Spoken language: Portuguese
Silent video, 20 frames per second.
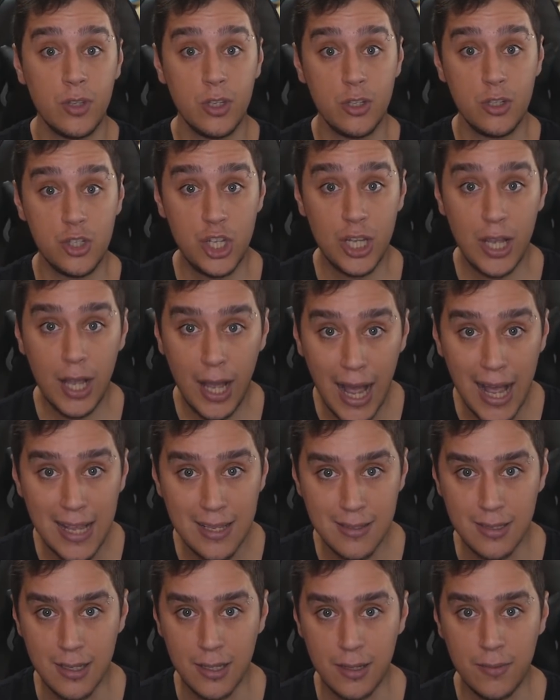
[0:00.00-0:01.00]
de
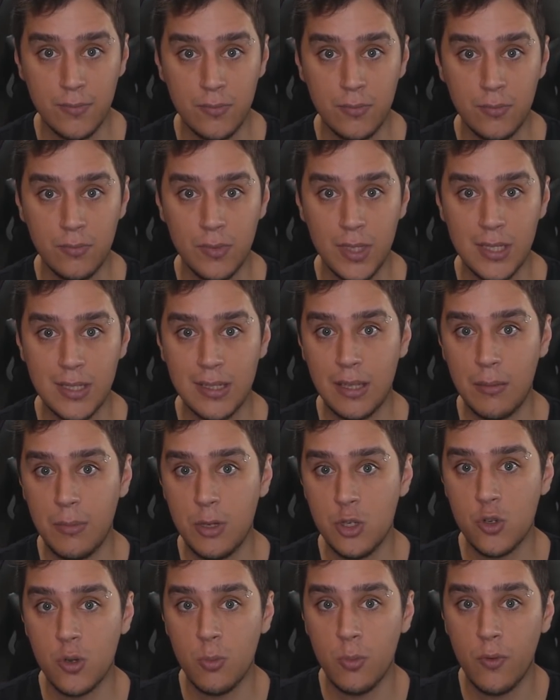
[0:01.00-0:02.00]
casa,
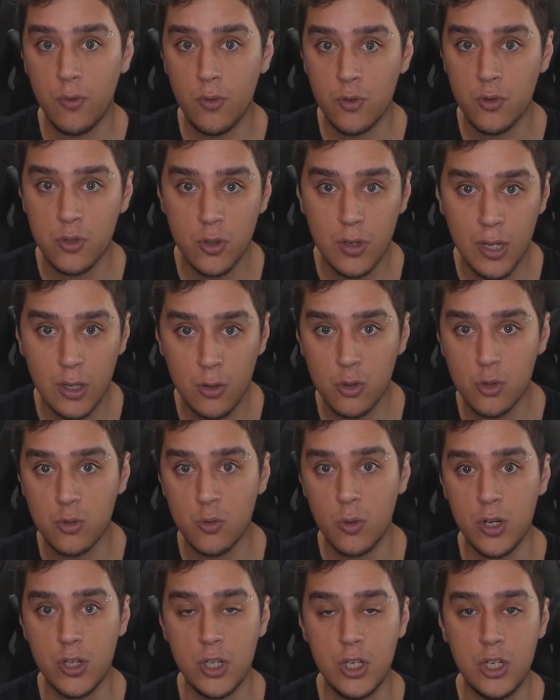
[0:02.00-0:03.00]
exatamente como funciona aí no
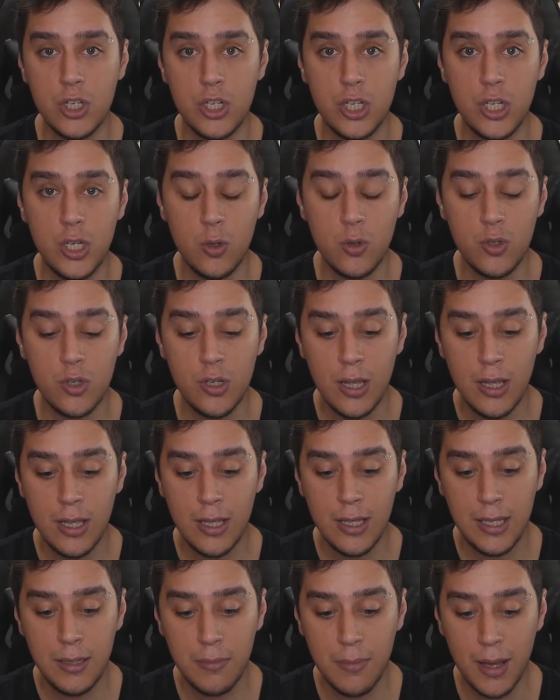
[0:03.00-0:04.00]
Sword and Shield
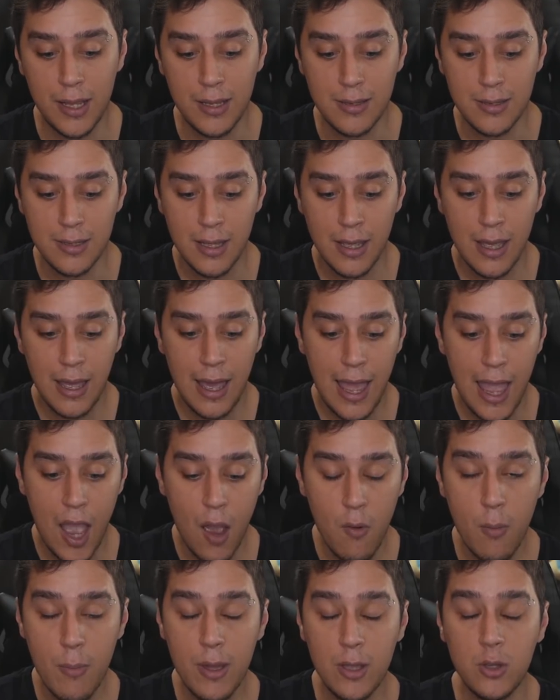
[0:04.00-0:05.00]
e mais.
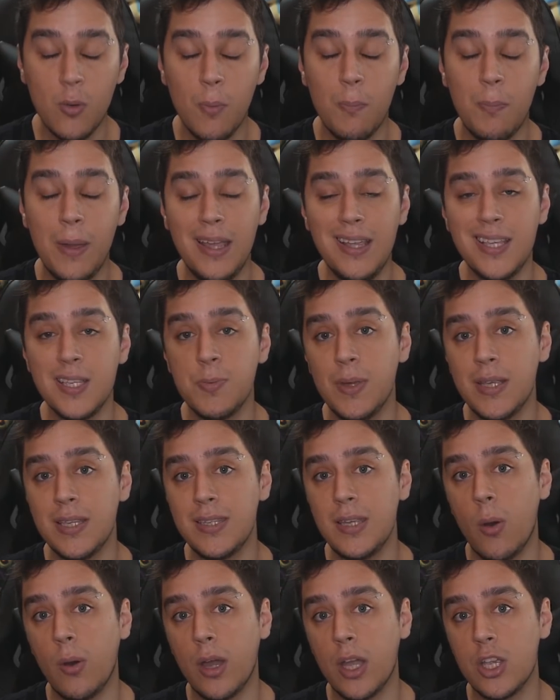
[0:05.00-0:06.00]
É um momento bem
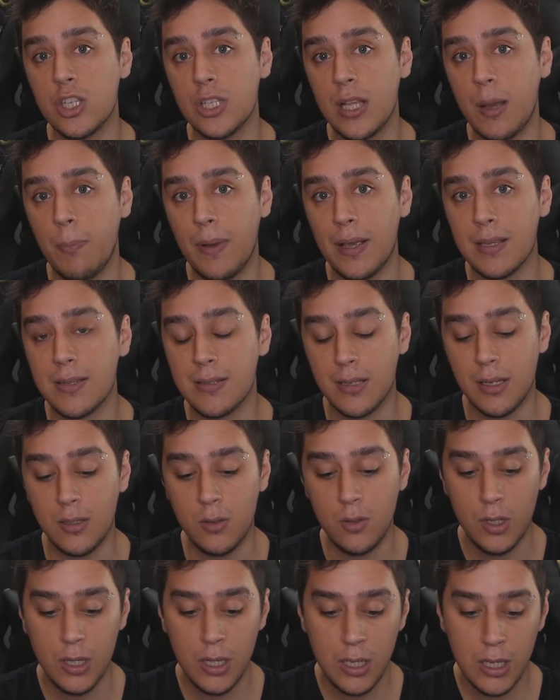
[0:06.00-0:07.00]
especial que a gente está
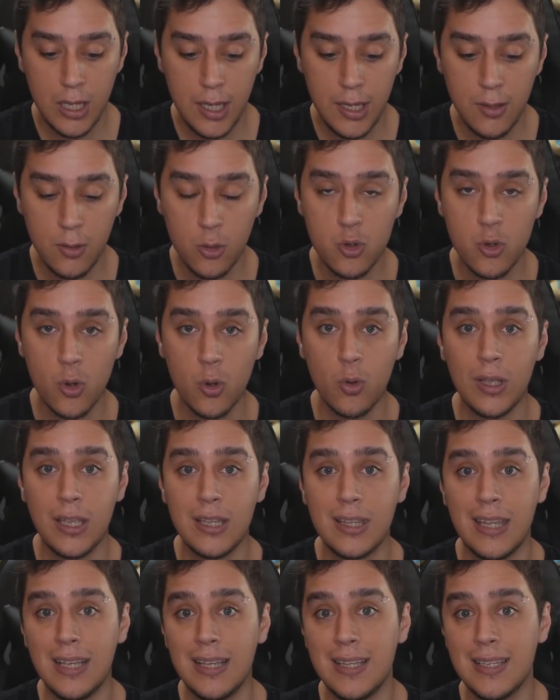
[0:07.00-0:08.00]
passando e no jogo
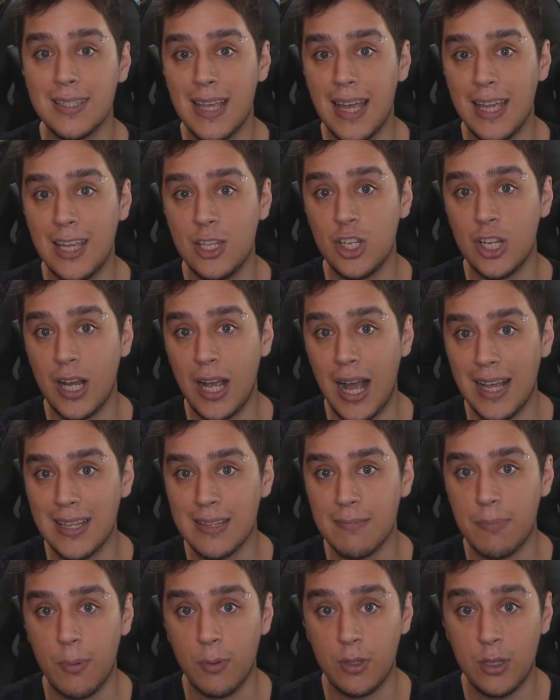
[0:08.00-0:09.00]
que tem que sair de
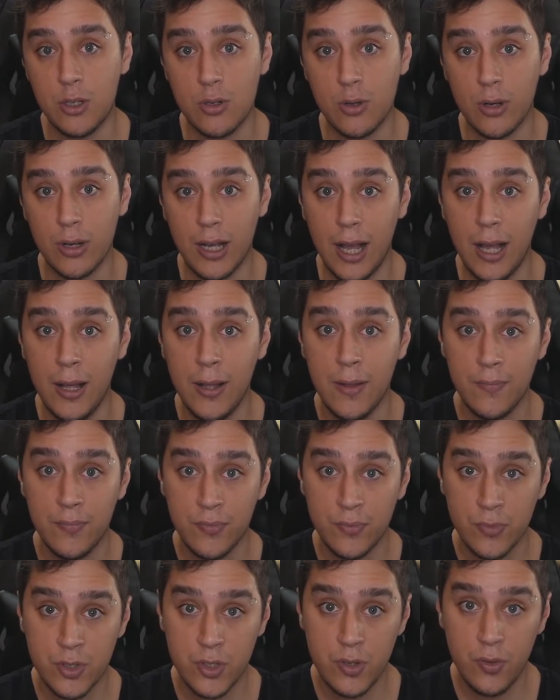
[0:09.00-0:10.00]
casa para poder jogar,
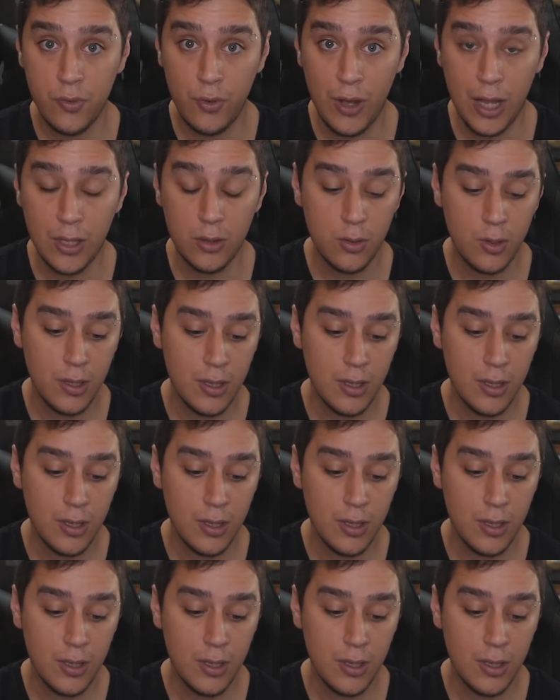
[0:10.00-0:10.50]
de fato,